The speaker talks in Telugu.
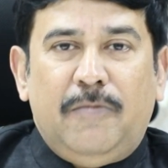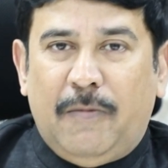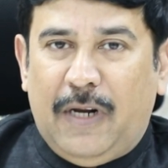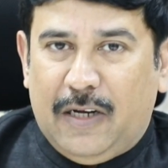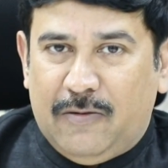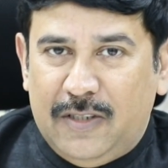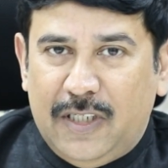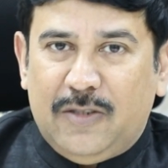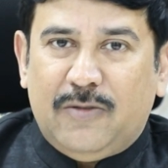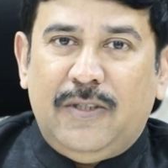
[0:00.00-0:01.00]
మిమ్మల్ని హక్కును
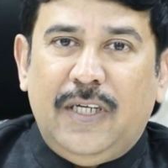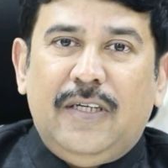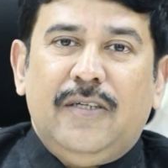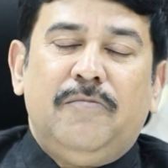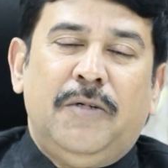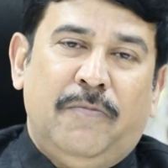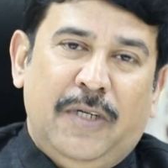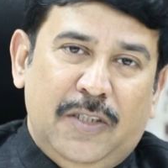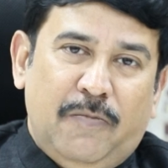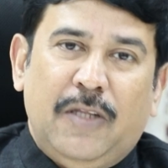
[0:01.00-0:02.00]
చేర్చుకుంది మీకు
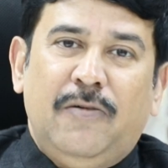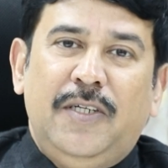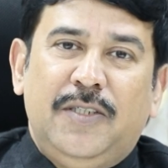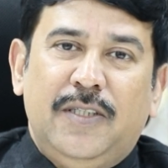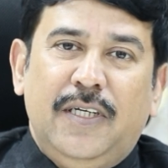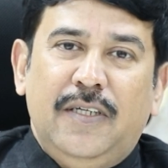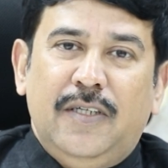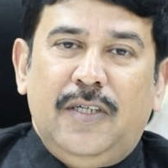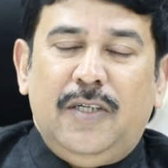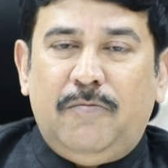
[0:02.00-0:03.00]
మంచి పదవులు ఇచ్చింది
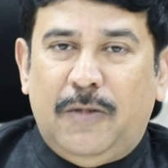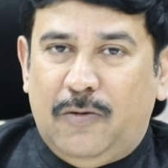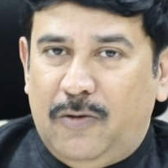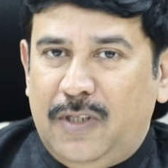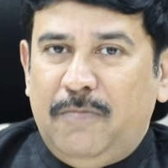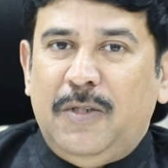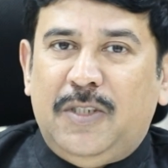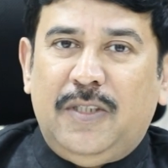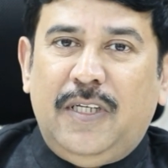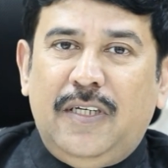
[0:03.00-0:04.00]
మీకు గుర్తింపు
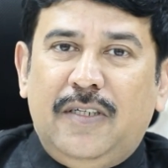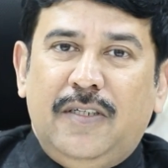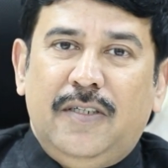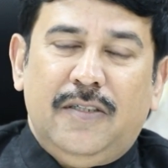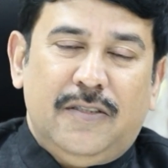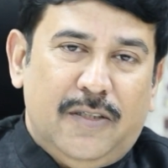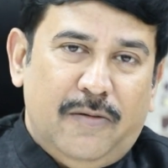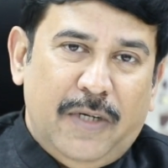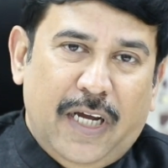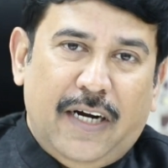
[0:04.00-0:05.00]
ఇచ్చింది సో
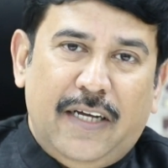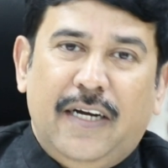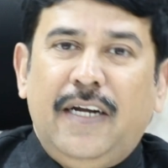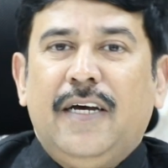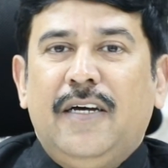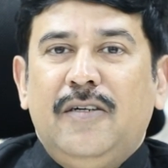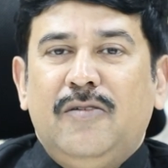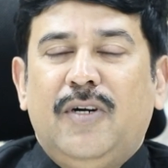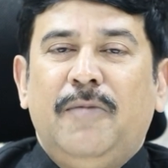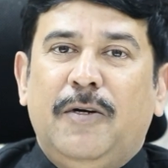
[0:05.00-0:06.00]
మీకు ఎక్కడికి వెళ్ళినా
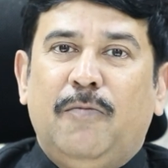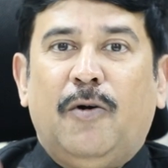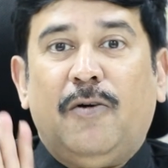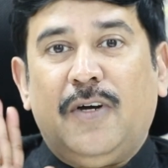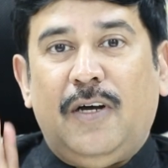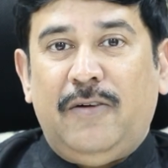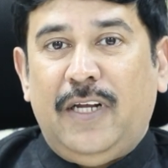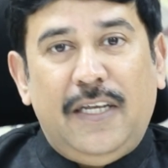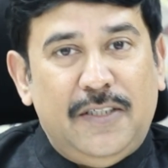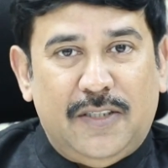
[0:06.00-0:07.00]
కూడా మీకు ప్రోటోకాల్
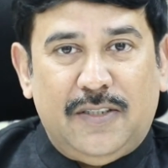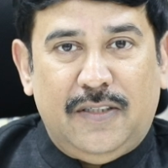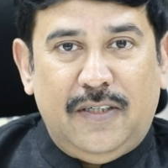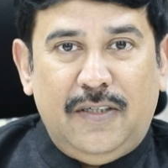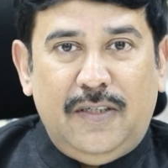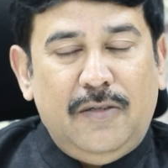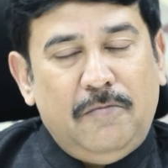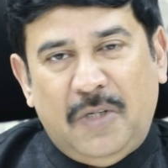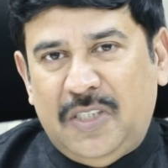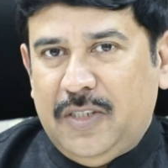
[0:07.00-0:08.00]
ఉండేలా చేసింది
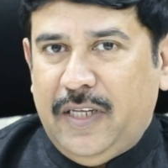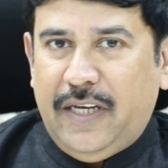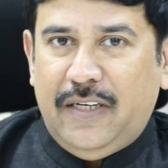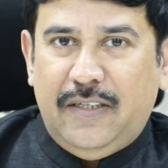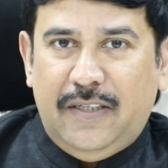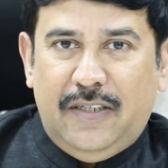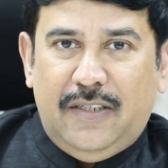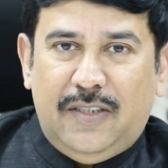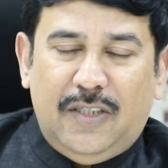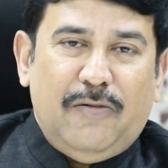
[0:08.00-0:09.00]
మంచిదే
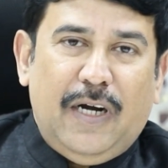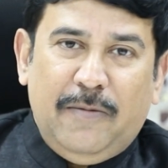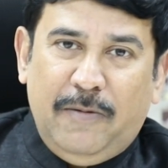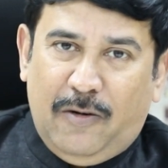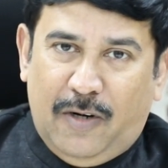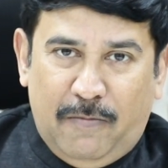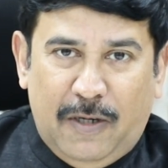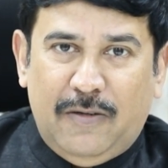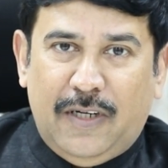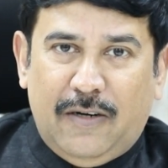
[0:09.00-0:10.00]
సరే వాళ్ళకి మీరు
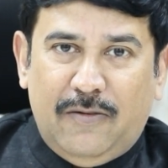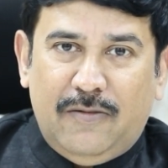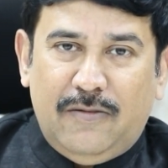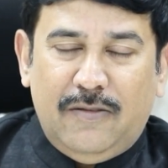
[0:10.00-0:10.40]
రుణపడి ఉన్నారు